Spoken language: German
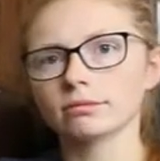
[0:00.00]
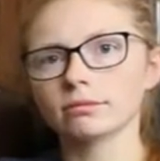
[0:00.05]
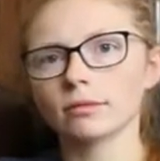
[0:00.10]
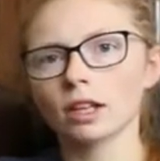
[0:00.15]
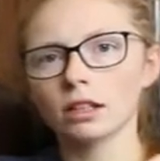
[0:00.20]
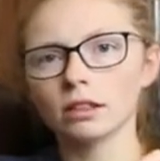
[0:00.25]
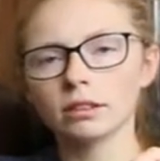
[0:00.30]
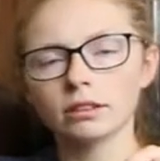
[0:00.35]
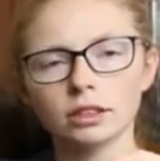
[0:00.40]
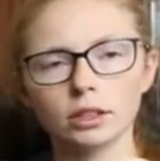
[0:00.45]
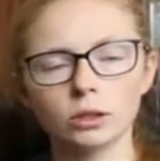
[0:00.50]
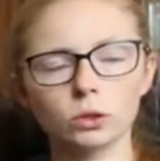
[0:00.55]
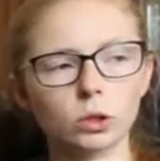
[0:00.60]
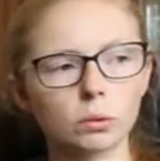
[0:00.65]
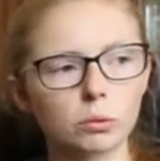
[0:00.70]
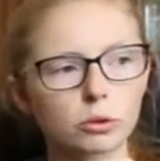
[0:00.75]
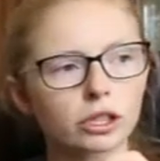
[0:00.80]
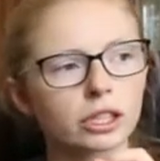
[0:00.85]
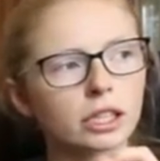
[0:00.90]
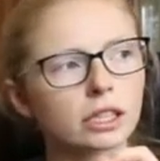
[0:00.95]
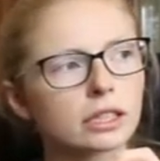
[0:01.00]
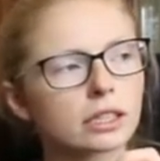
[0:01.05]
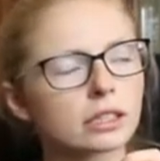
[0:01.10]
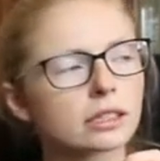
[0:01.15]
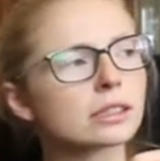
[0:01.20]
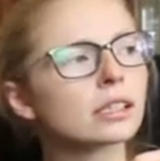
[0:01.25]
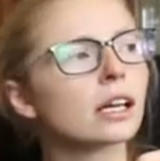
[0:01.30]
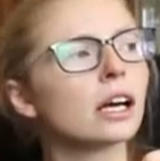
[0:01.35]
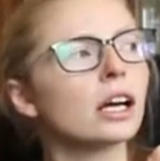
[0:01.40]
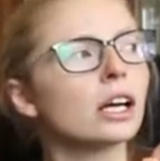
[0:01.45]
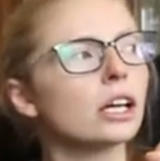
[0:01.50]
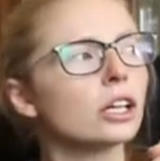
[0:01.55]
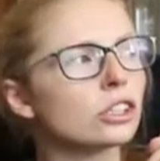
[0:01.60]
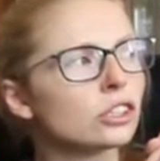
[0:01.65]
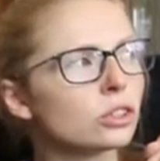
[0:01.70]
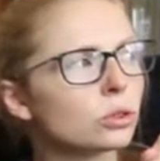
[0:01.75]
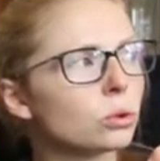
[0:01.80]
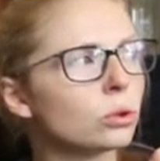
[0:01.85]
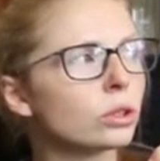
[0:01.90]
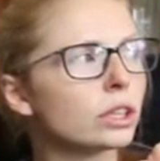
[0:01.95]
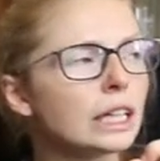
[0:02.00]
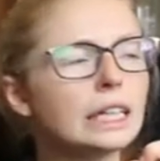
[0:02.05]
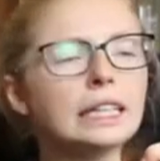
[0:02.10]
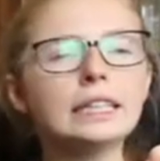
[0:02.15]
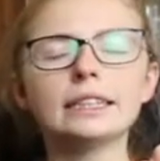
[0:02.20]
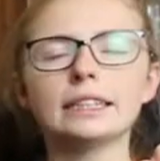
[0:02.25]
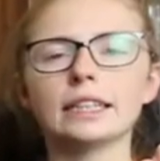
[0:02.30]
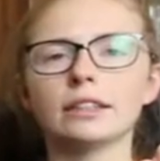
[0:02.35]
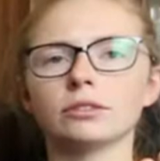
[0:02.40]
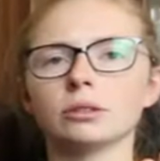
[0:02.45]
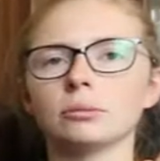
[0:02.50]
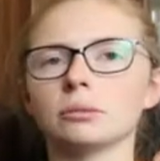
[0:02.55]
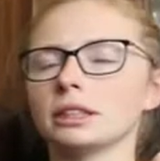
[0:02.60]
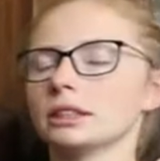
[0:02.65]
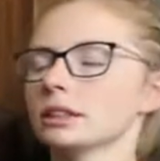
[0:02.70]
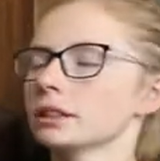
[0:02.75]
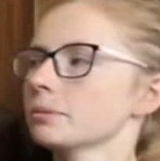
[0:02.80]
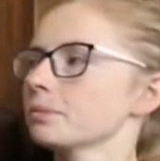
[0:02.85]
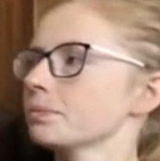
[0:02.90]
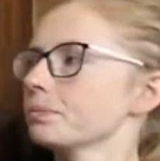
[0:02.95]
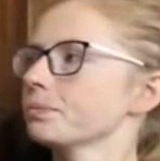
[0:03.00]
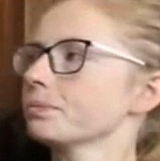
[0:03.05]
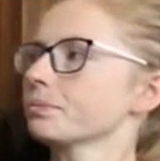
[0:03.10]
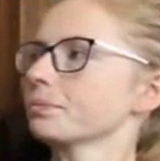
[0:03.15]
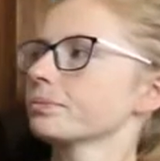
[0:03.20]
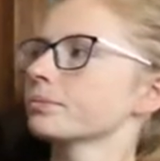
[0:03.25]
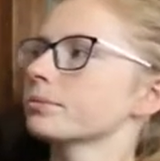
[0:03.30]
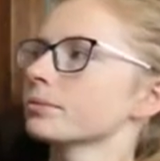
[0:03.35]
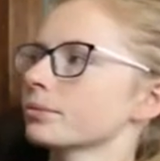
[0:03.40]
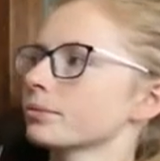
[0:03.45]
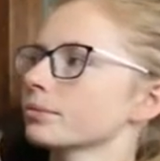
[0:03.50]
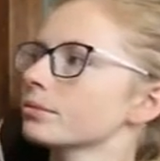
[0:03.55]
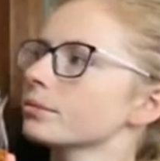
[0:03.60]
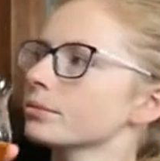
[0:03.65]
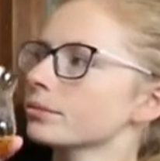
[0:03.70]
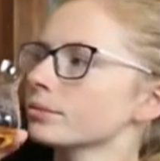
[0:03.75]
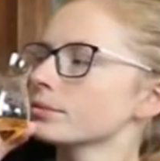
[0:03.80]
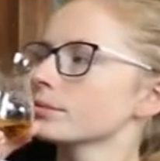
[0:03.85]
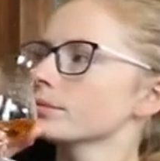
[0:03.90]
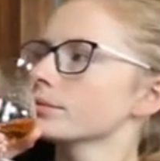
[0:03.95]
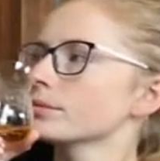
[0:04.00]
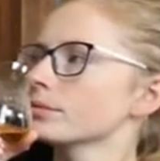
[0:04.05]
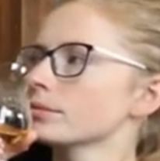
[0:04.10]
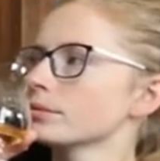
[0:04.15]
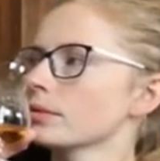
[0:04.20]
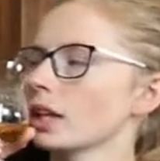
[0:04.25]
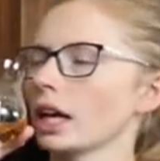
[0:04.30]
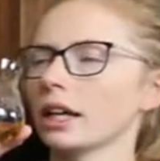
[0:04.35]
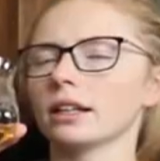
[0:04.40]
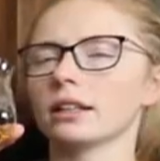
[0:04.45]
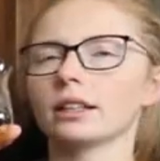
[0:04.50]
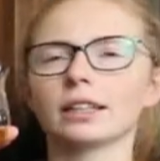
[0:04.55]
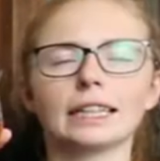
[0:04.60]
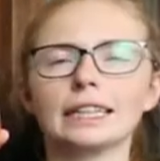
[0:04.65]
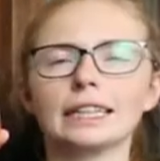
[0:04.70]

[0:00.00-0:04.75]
Na, die Ohr bestätigt's. So riecht der für mich. Äh,